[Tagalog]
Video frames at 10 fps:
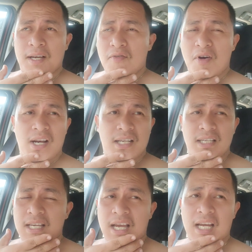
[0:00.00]
kuan
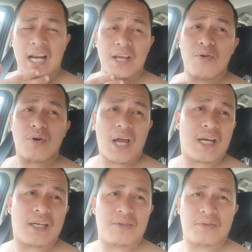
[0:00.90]
sa
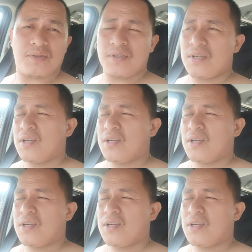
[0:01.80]
kalihukan no